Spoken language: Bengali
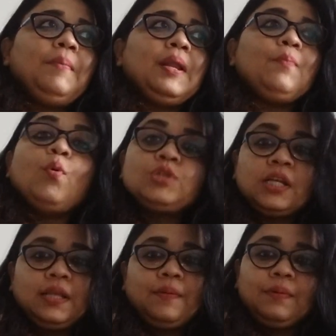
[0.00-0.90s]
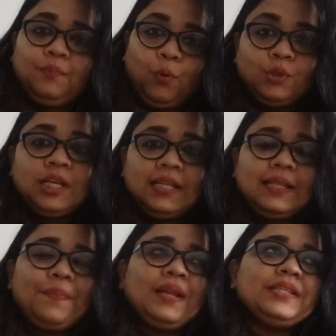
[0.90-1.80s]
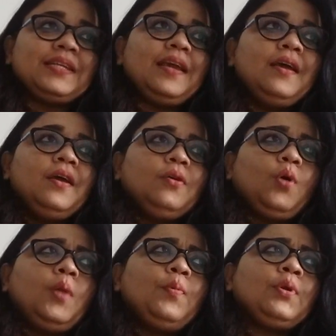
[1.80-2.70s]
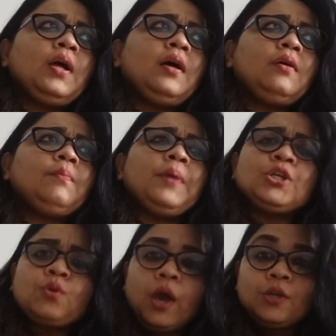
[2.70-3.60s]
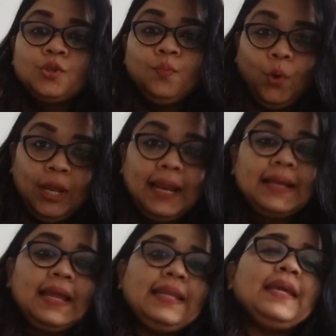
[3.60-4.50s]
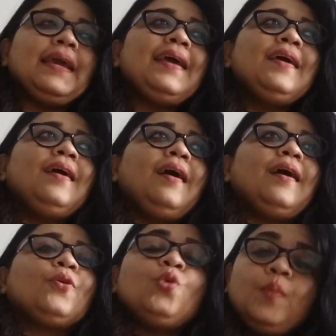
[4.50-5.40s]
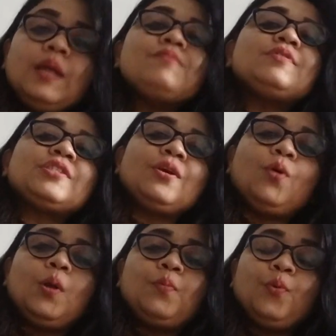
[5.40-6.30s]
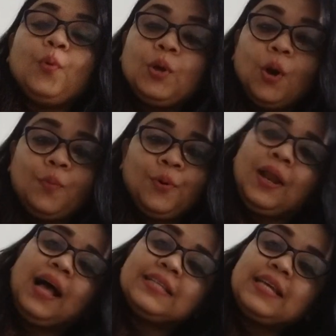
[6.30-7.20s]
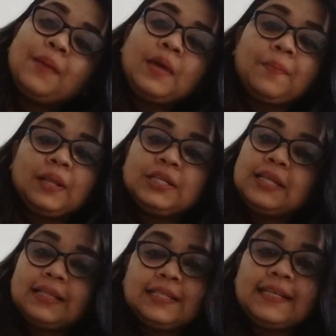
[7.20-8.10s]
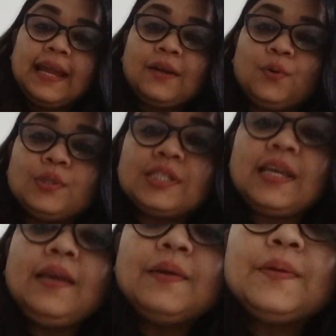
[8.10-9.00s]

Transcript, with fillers: মানে পৌঁছাতে পৌঁছে দিতে পেরেছি গল্পটা বেশ কয়েকজন মহিলাকে নিয়ে খুবই ইন্টারেস্টিং গল্প ওই গল্পটা আজকে আমি আপনাদের সাথে শেয়ার করছি